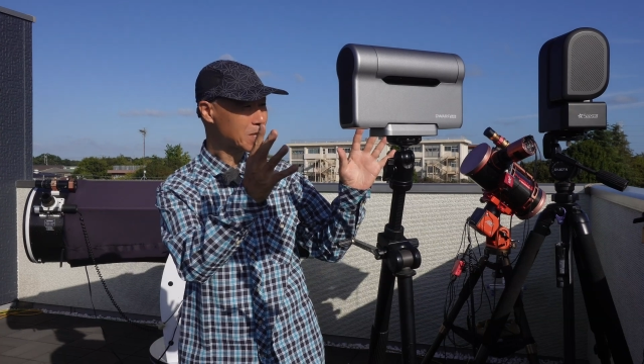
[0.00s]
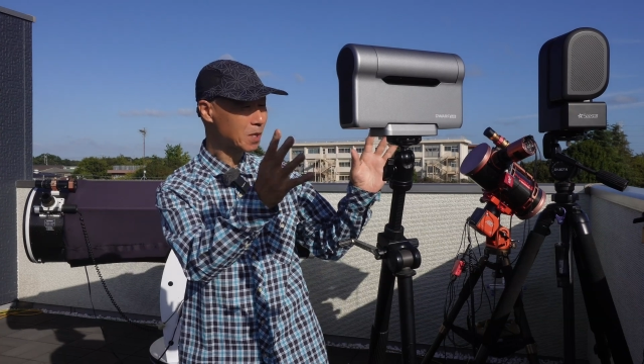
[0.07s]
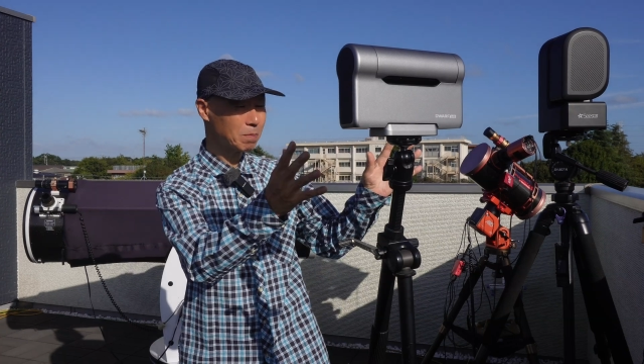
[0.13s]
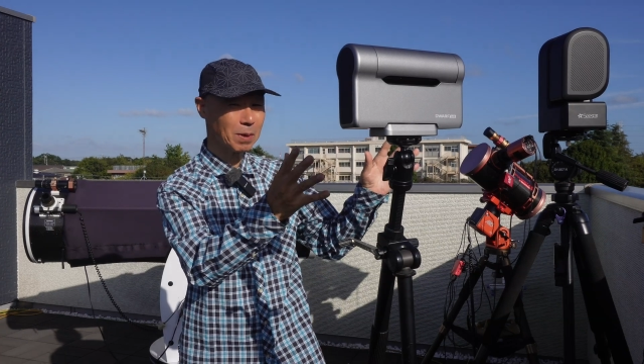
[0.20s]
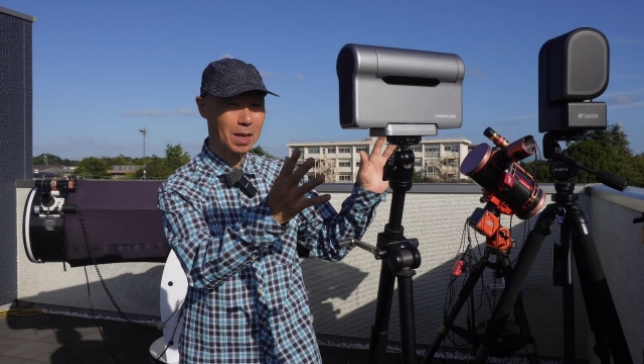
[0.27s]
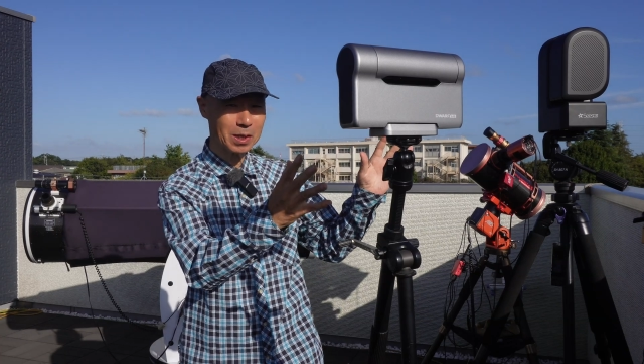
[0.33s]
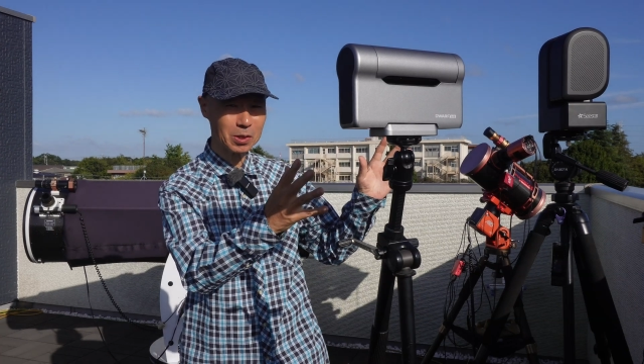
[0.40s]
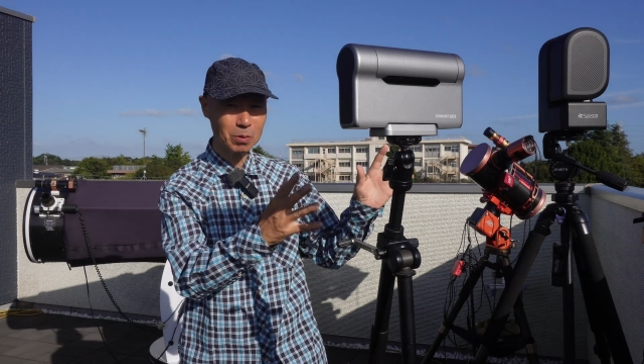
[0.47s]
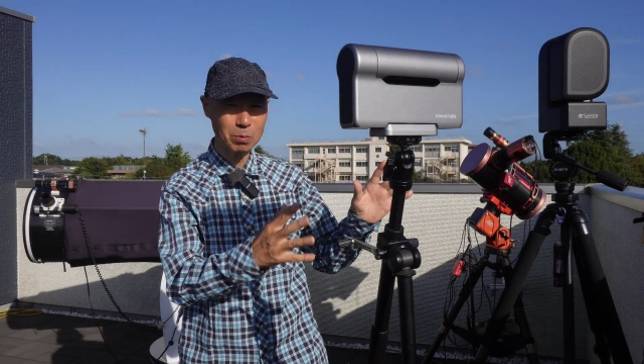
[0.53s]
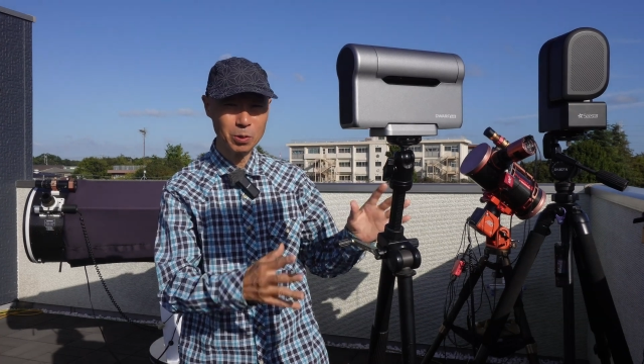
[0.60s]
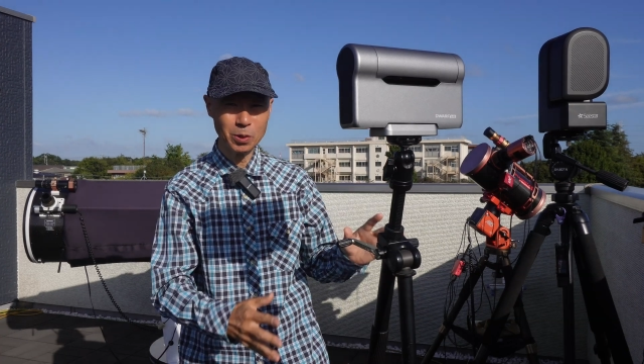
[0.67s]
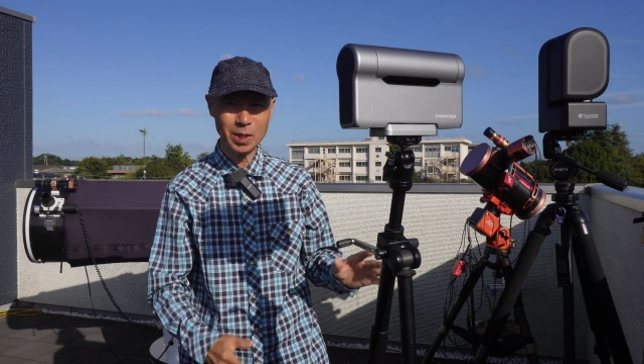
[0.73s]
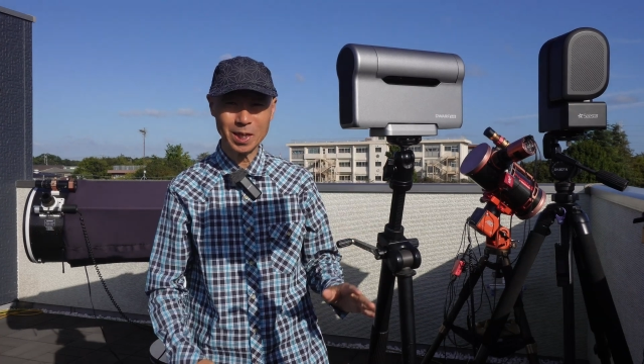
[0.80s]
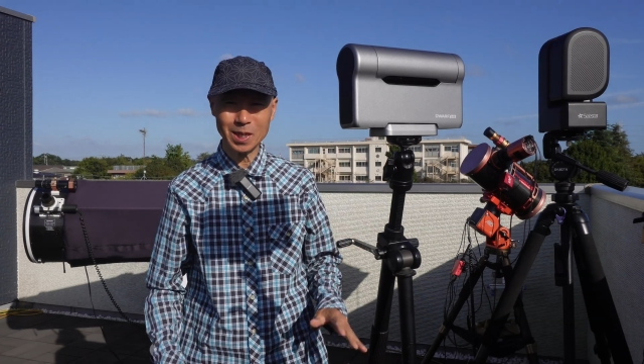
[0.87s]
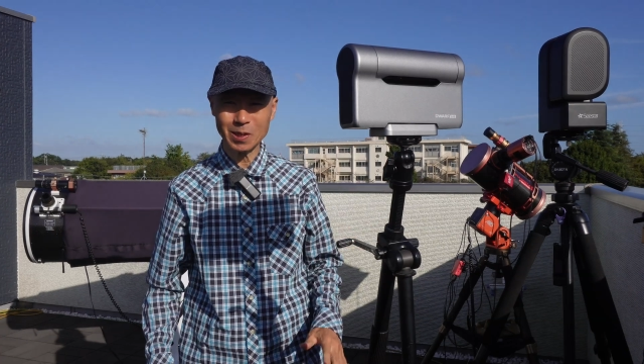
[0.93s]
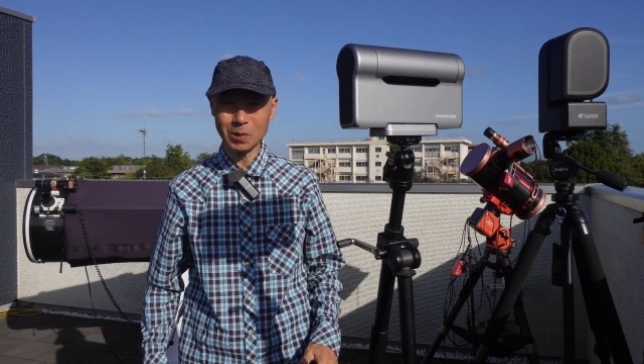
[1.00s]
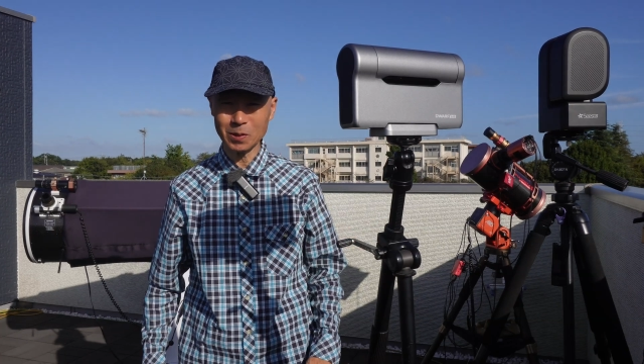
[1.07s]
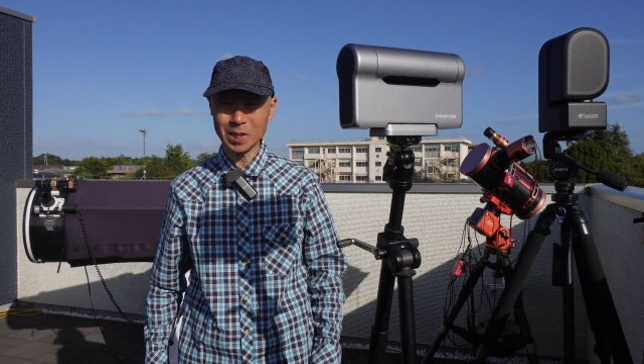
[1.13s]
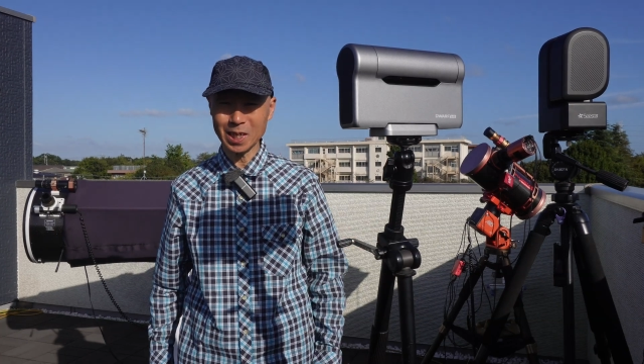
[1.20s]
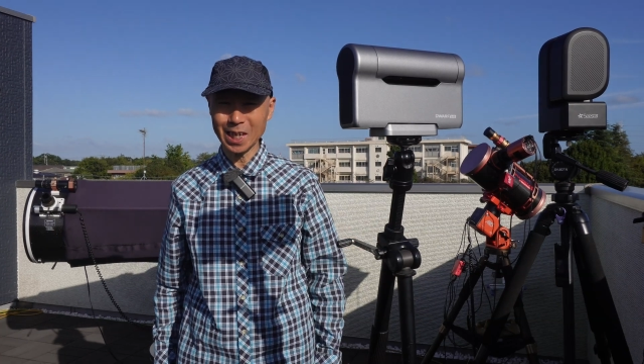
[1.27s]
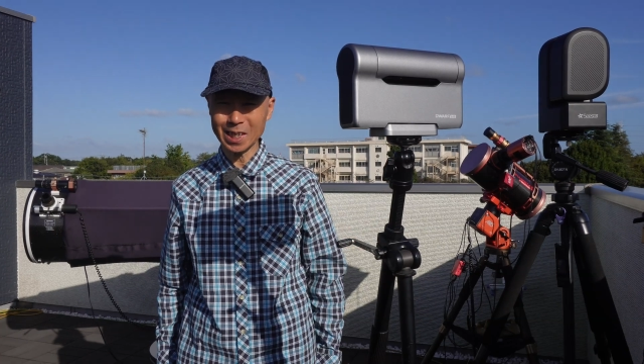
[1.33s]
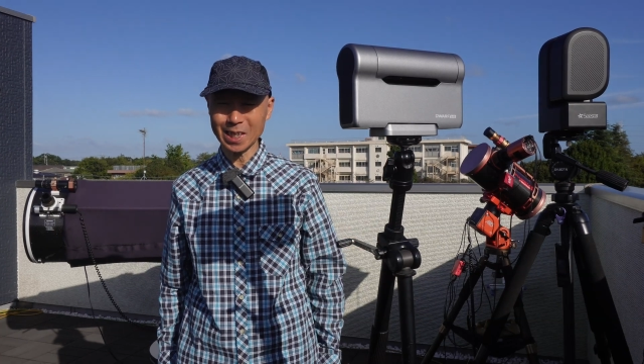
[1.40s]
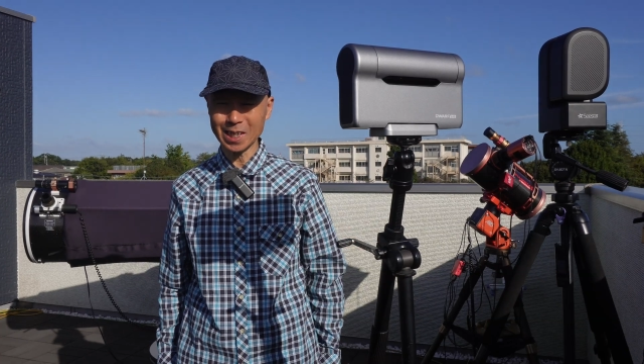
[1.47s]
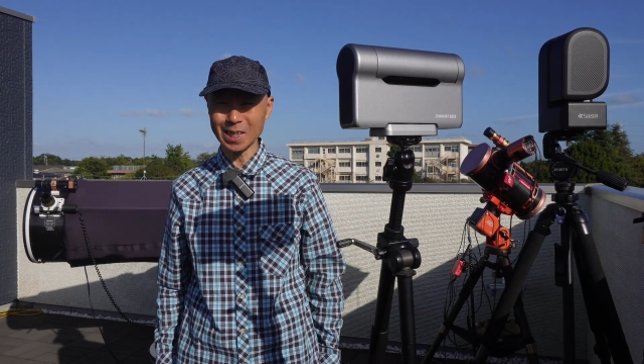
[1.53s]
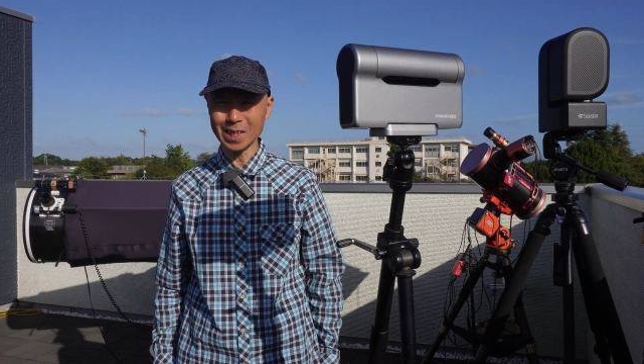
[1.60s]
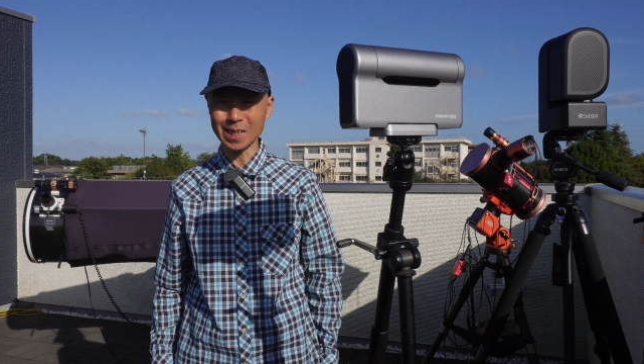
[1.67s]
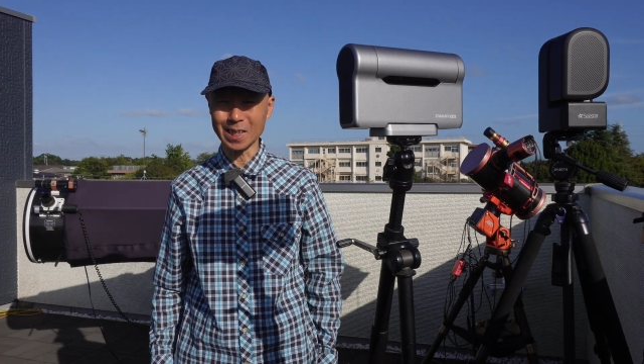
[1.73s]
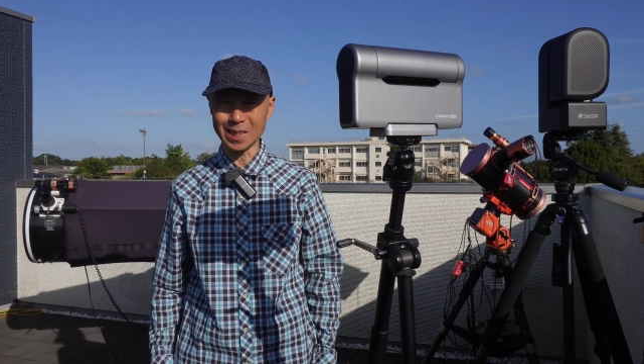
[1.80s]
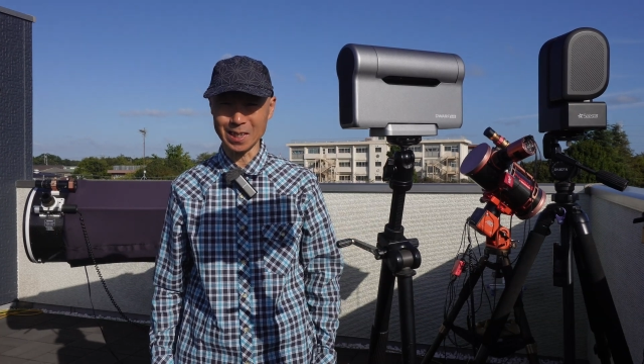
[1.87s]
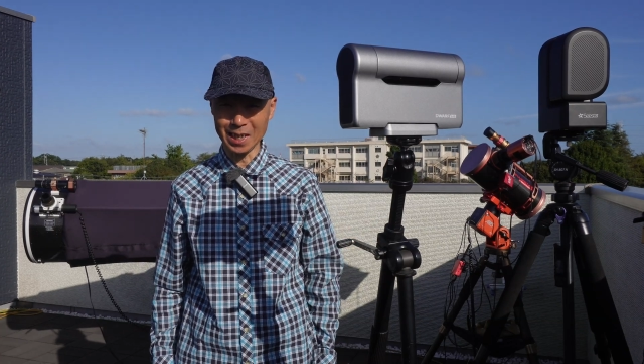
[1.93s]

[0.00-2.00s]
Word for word: スマート望遠鏡苦手なんです